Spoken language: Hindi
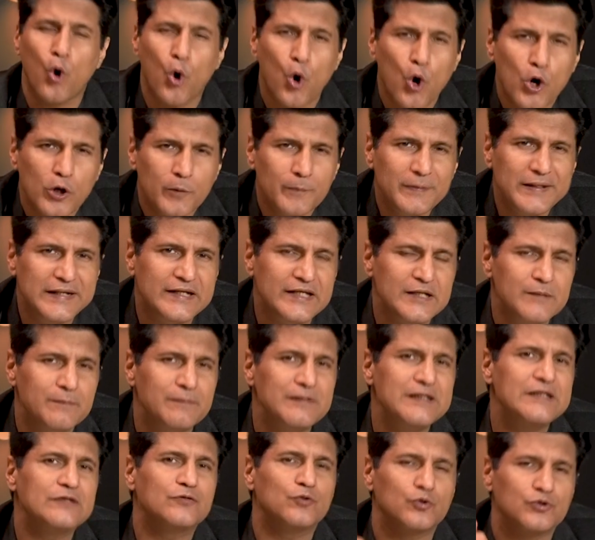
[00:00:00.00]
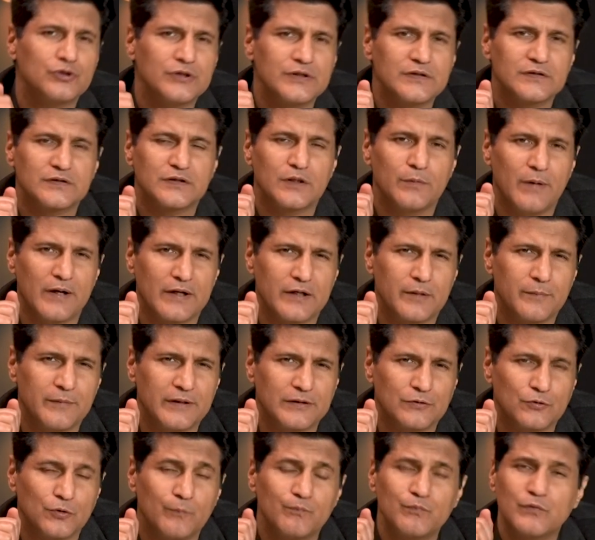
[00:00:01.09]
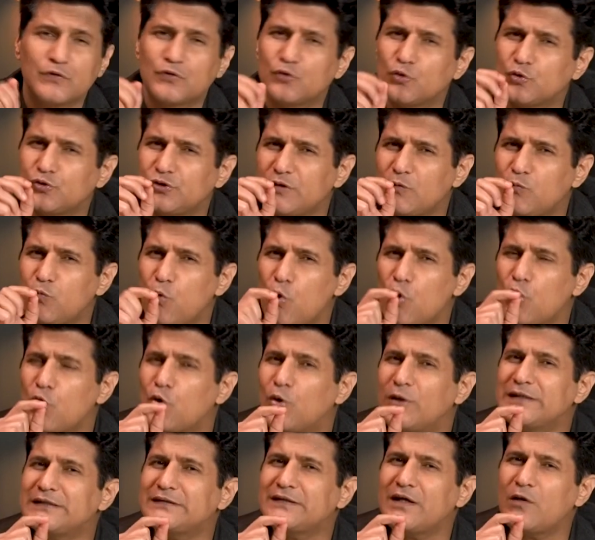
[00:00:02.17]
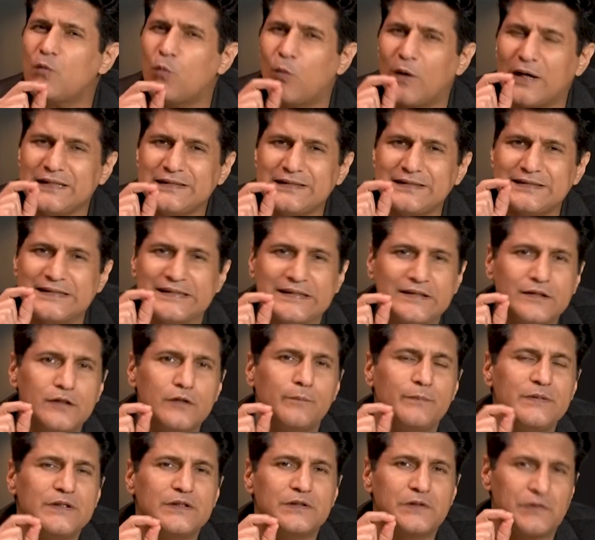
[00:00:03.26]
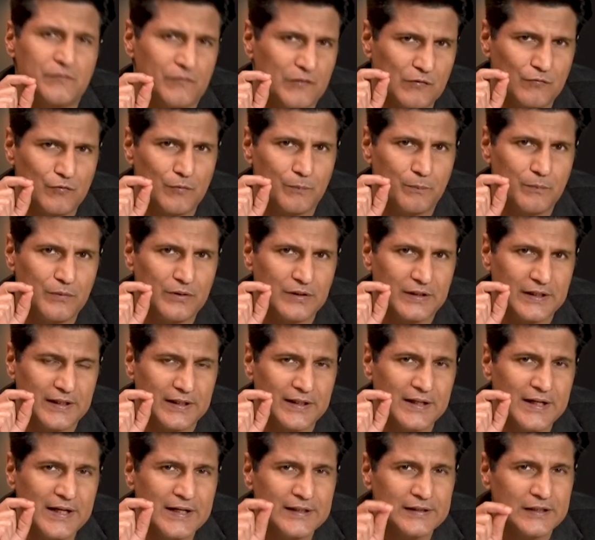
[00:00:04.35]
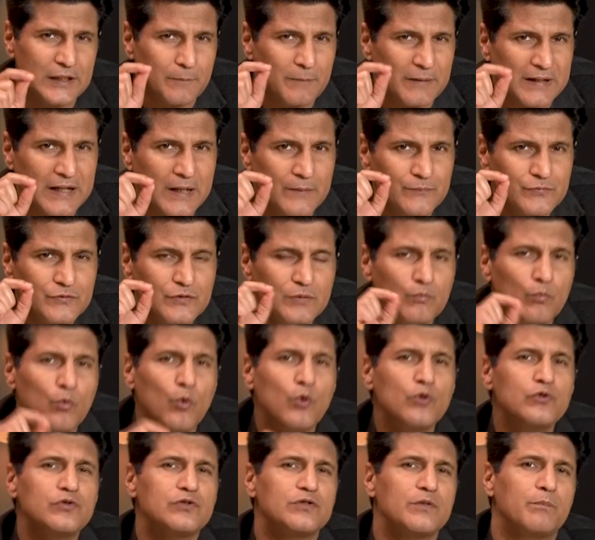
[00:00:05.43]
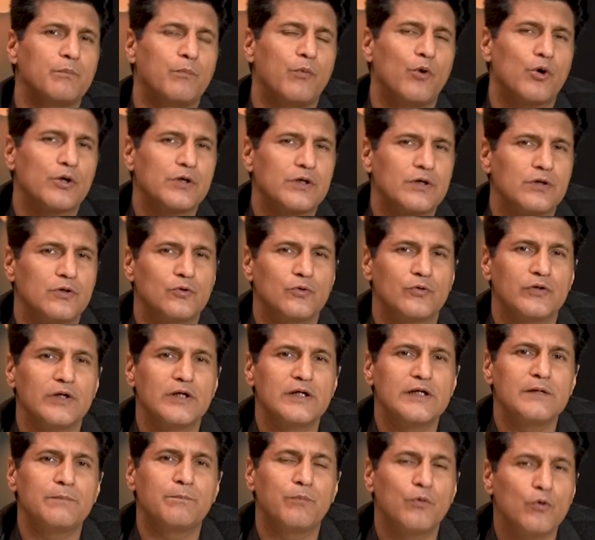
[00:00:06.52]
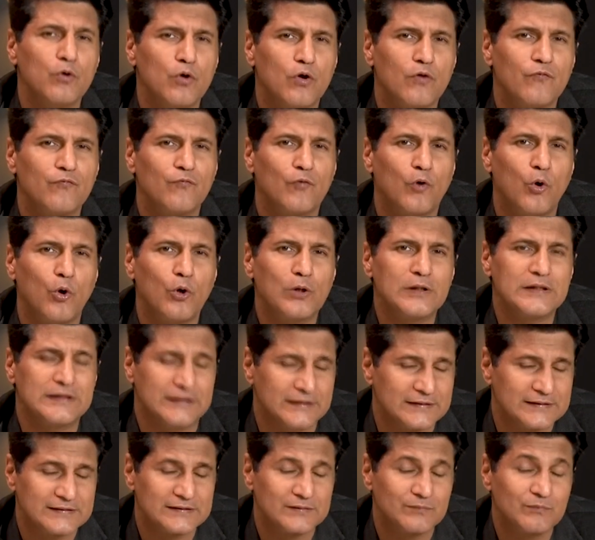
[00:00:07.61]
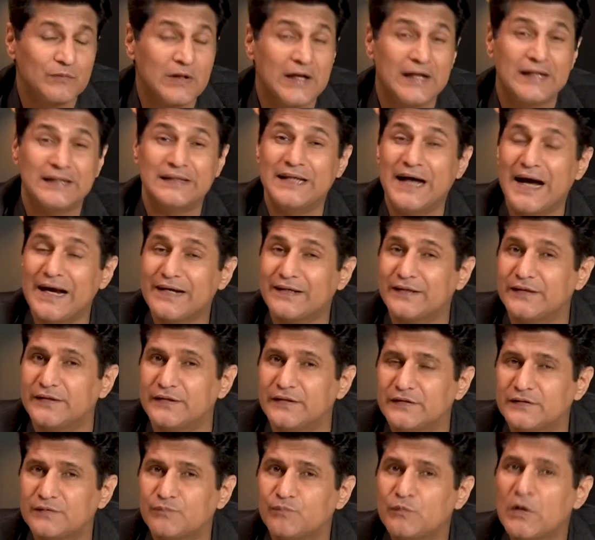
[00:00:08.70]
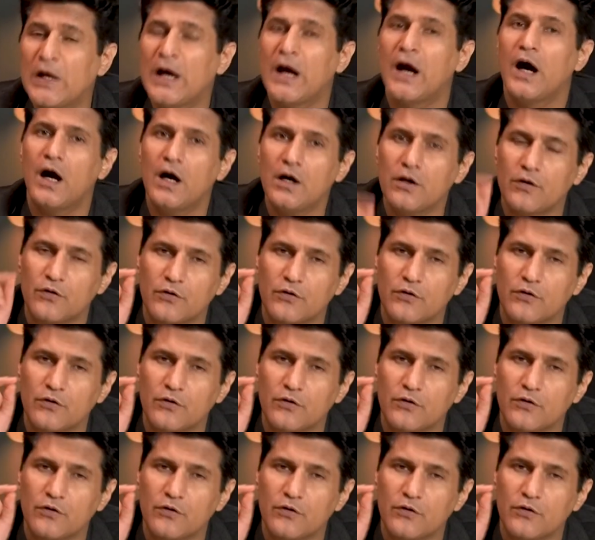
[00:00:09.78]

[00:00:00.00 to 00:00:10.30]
और भी डीपली सोचें इसके बारे में तो सोचिए वो कौन सा वन सिंगल पीस ऑफ इक्विपमेंट है दैट बिकम्स द मोस्ट इंपॉर्टेंट टू रियली पुल ऑफ ऑल दिस एंड दैट इज अ